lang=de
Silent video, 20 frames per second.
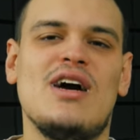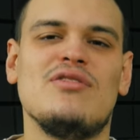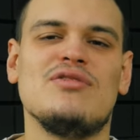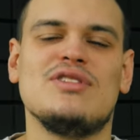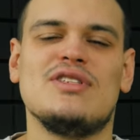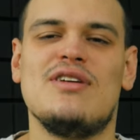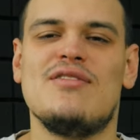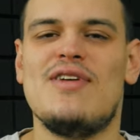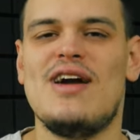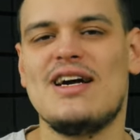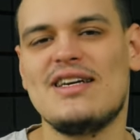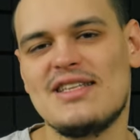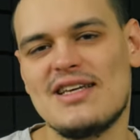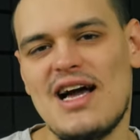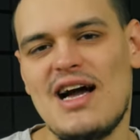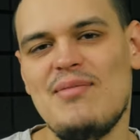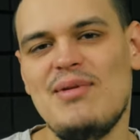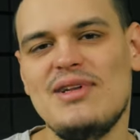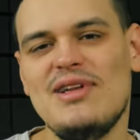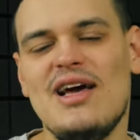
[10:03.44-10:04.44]
ausgewählt
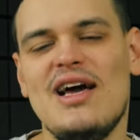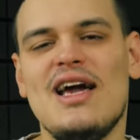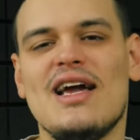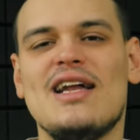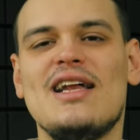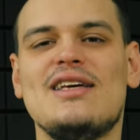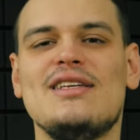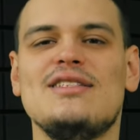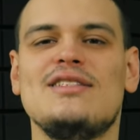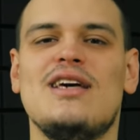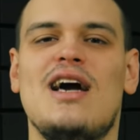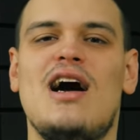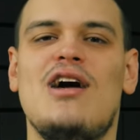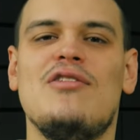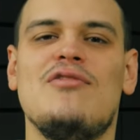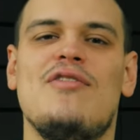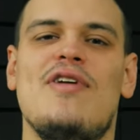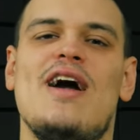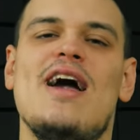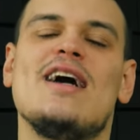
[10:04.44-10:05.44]
haben, klicken Sie
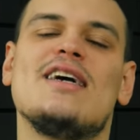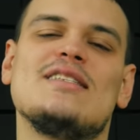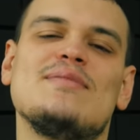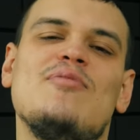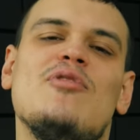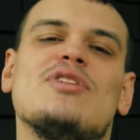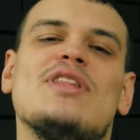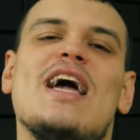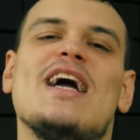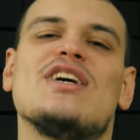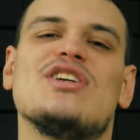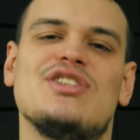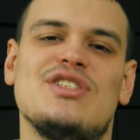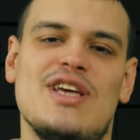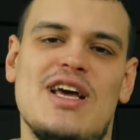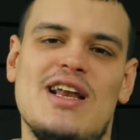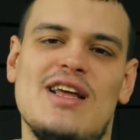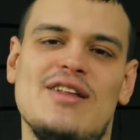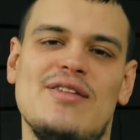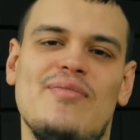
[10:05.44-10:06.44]
auf Export
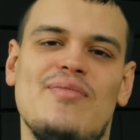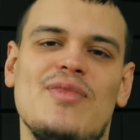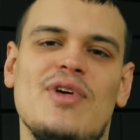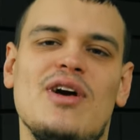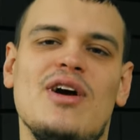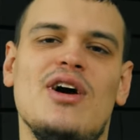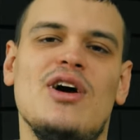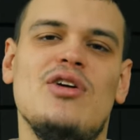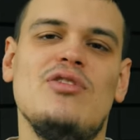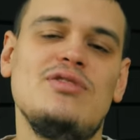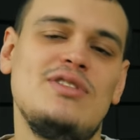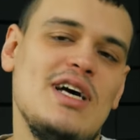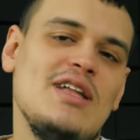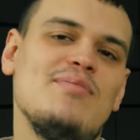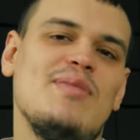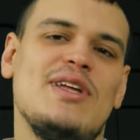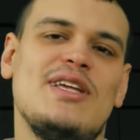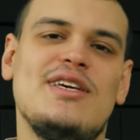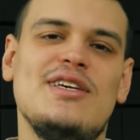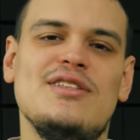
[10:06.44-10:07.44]
erstellen. Und
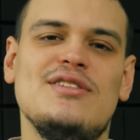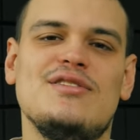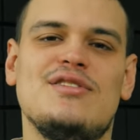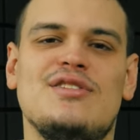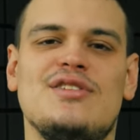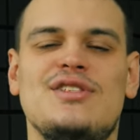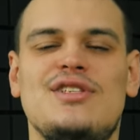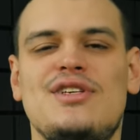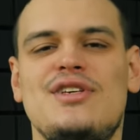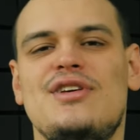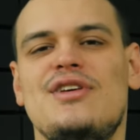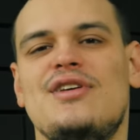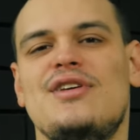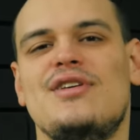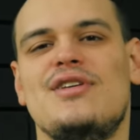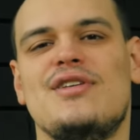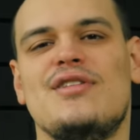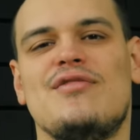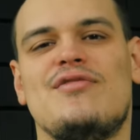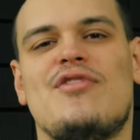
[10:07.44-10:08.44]
dann beginnt
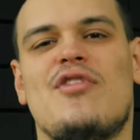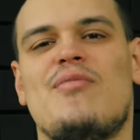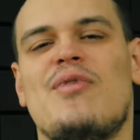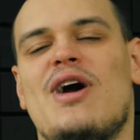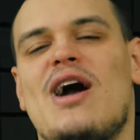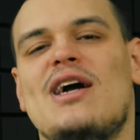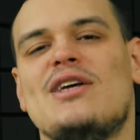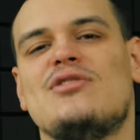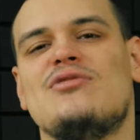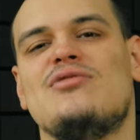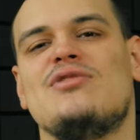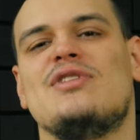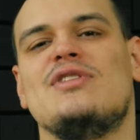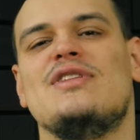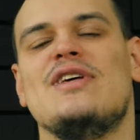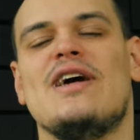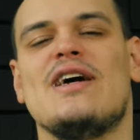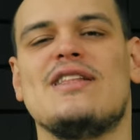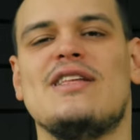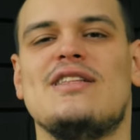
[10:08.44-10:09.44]
die Vorbereitung
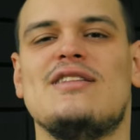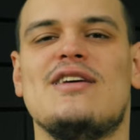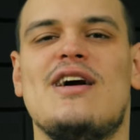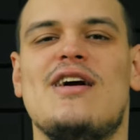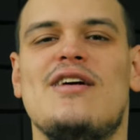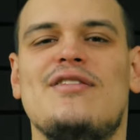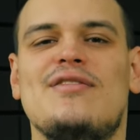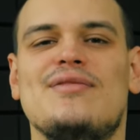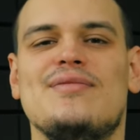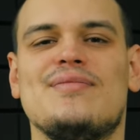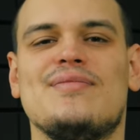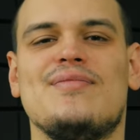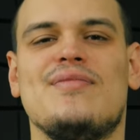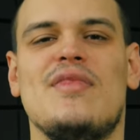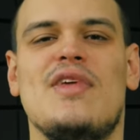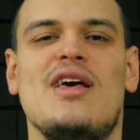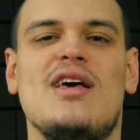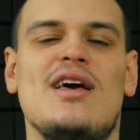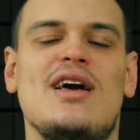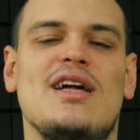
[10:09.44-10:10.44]
der Dateien.
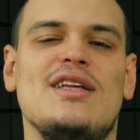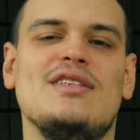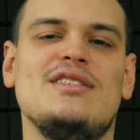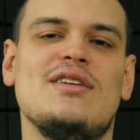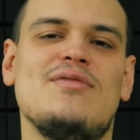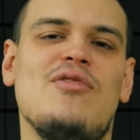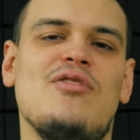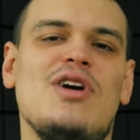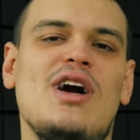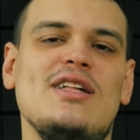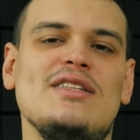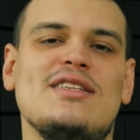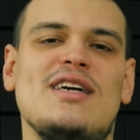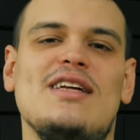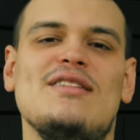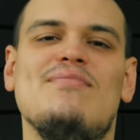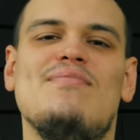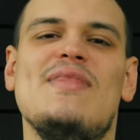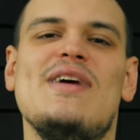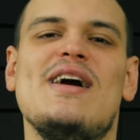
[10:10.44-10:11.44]
Dieser Programm
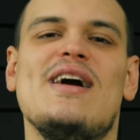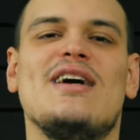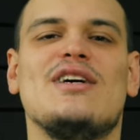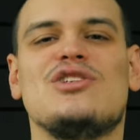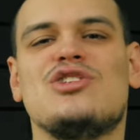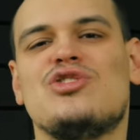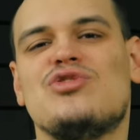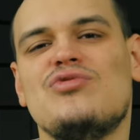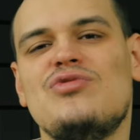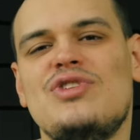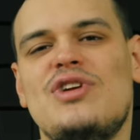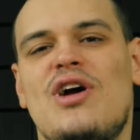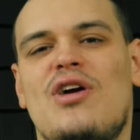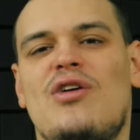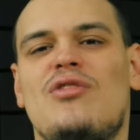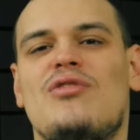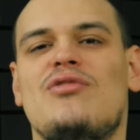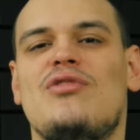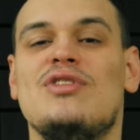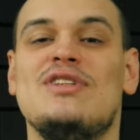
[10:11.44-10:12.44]
kann mehrere Stunden
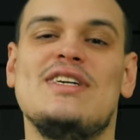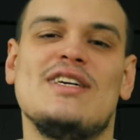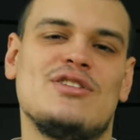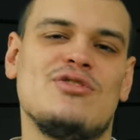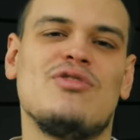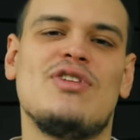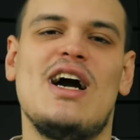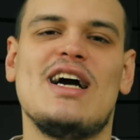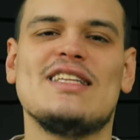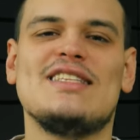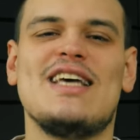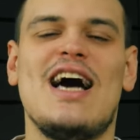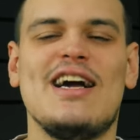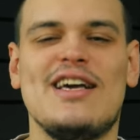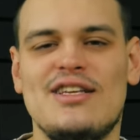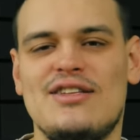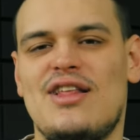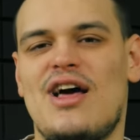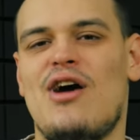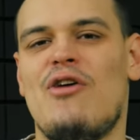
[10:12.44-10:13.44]
oder sogar
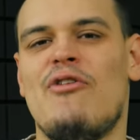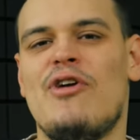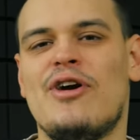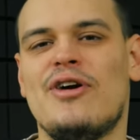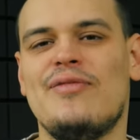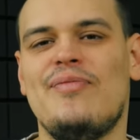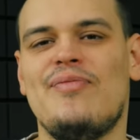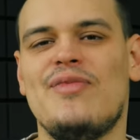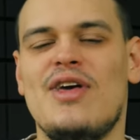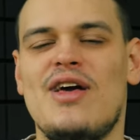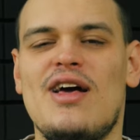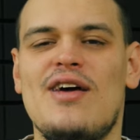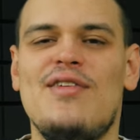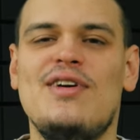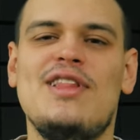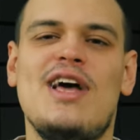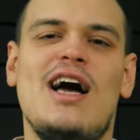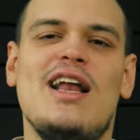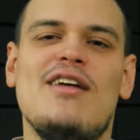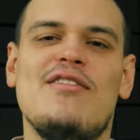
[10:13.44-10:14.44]
Tage dauern.
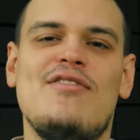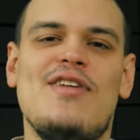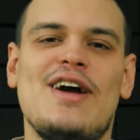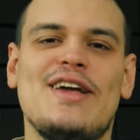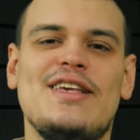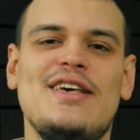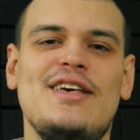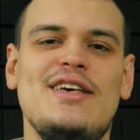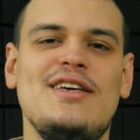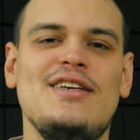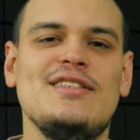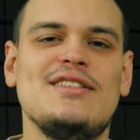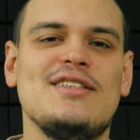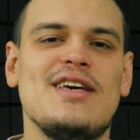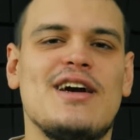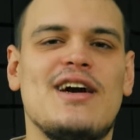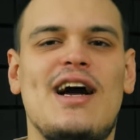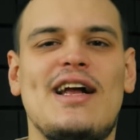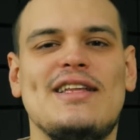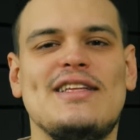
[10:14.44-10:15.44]
Wenn alles fertig ist,
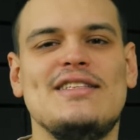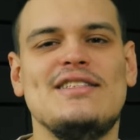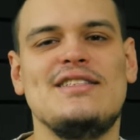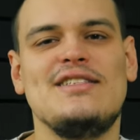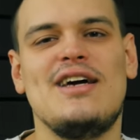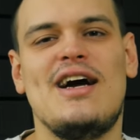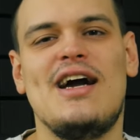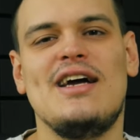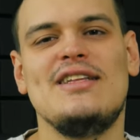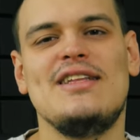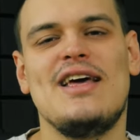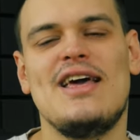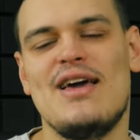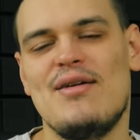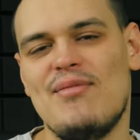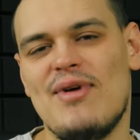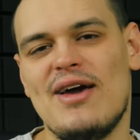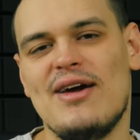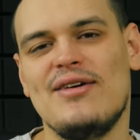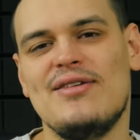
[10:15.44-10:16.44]
erhalten Sie eine
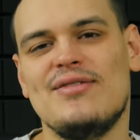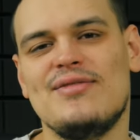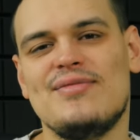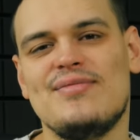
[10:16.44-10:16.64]
E-Mail.